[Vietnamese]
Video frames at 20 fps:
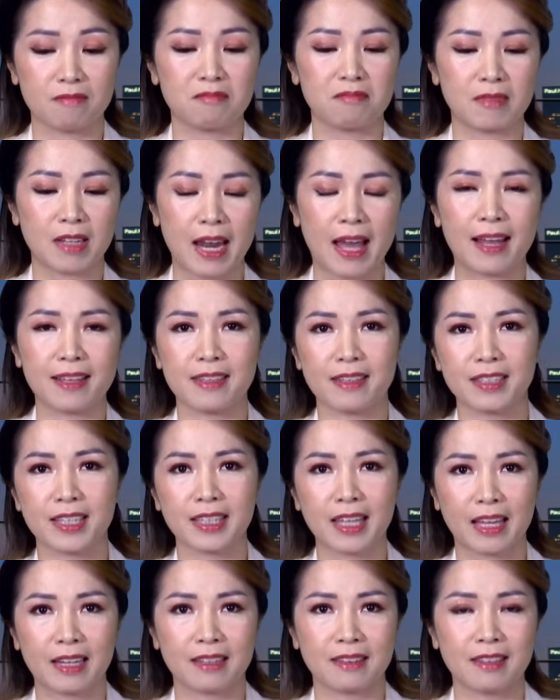là những cái
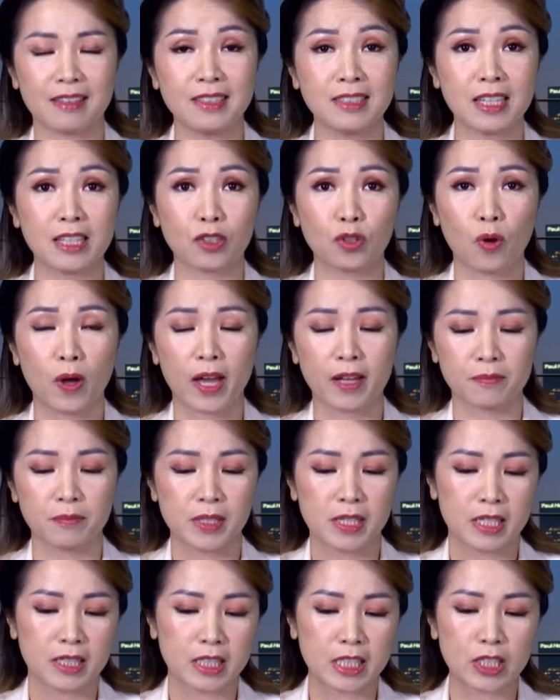thành tử cực đoan.
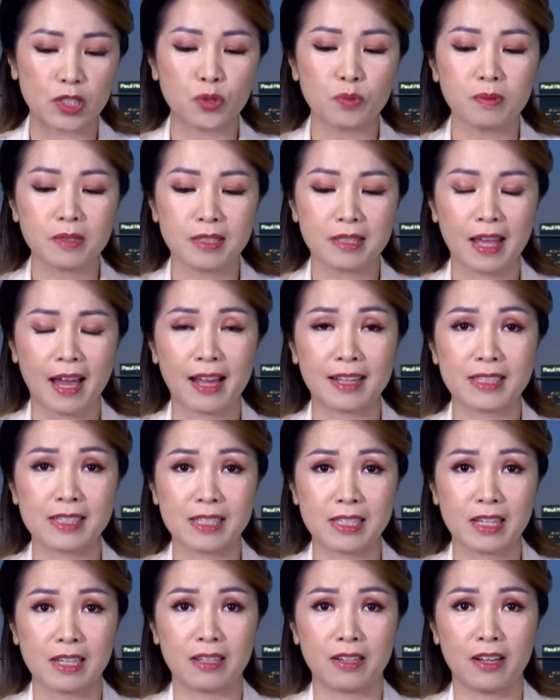Thì chúng ta
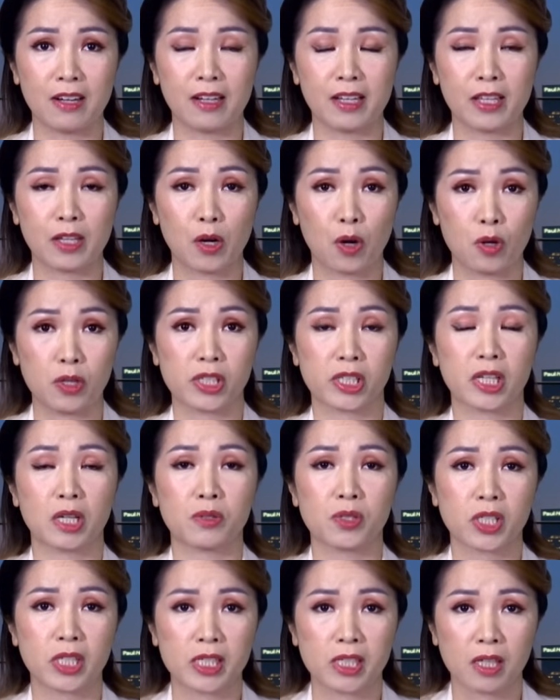chờ đợi hồi
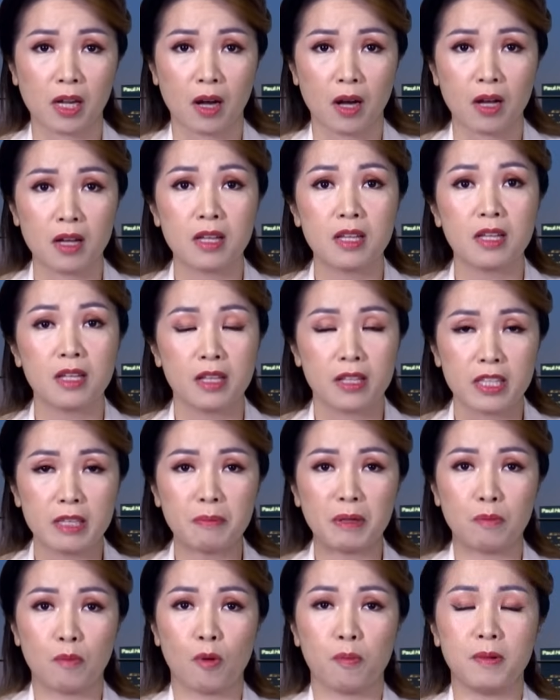sau sẽ rõ. Nhưng
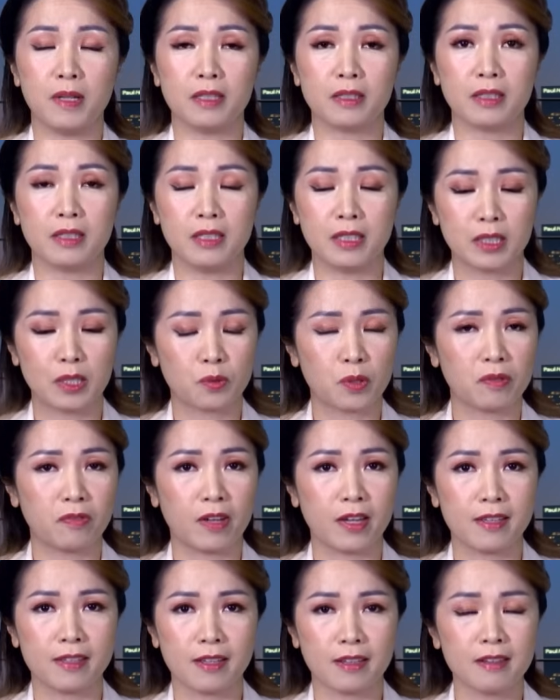mà một lần nữa thưa quý
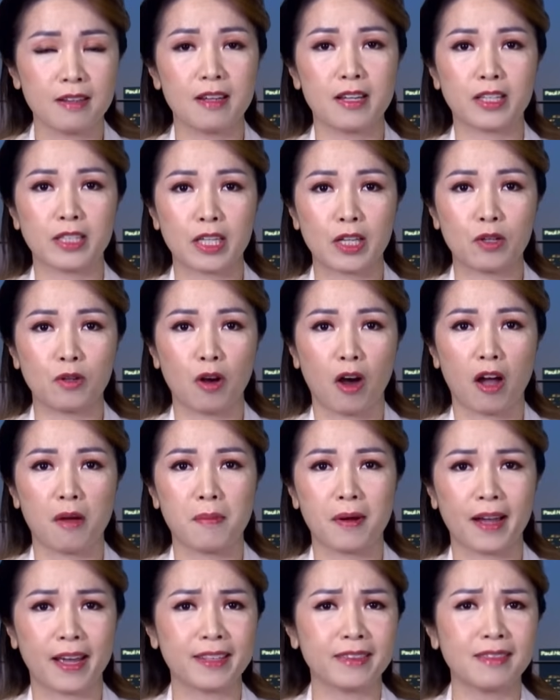vị, những lời kêu gọi
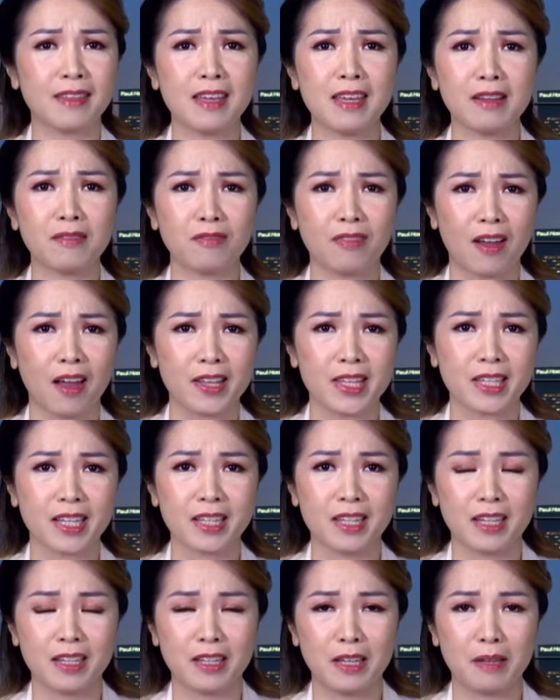mà hãy tiến về những
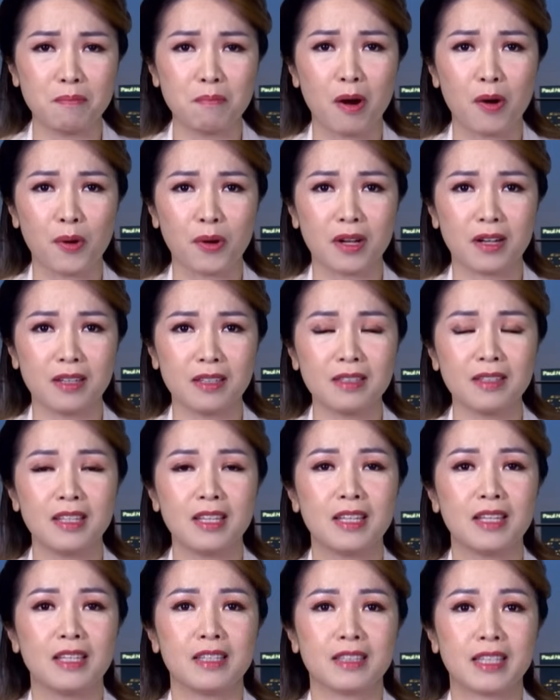cái địa điểm bầu cử
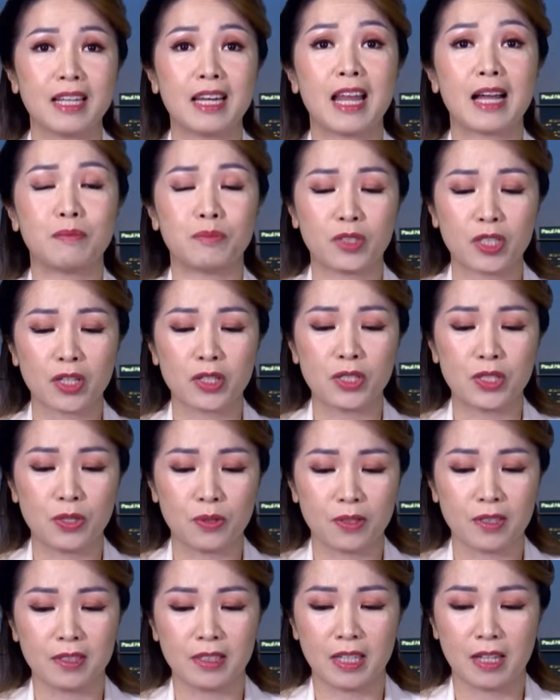thì làm cho nhiều
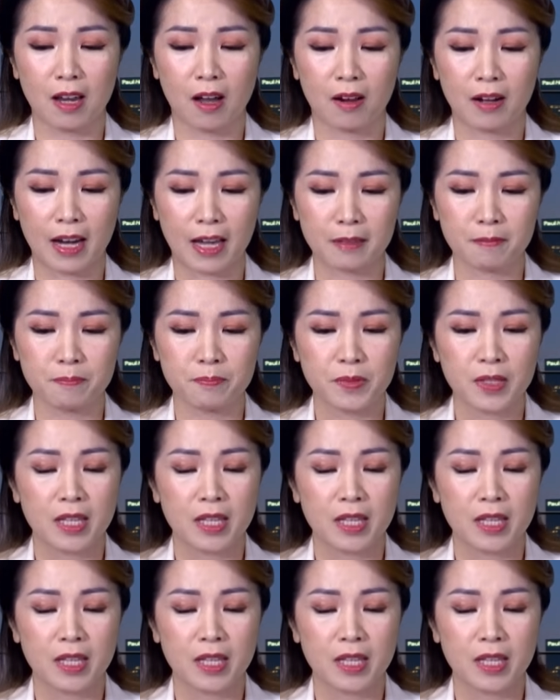người lo lắng.